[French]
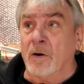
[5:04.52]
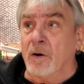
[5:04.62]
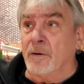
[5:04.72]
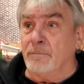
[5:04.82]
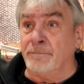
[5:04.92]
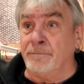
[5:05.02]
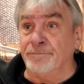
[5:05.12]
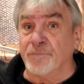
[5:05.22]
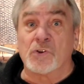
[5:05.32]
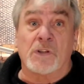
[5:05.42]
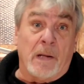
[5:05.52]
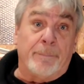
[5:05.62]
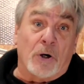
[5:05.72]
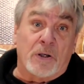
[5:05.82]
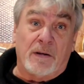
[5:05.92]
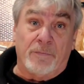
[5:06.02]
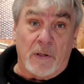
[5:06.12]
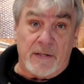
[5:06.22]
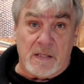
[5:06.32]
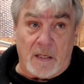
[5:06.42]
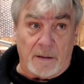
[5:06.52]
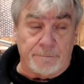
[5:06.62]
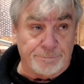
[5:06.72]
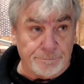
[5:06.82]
C'était l'époque qui voulait ça. Hein.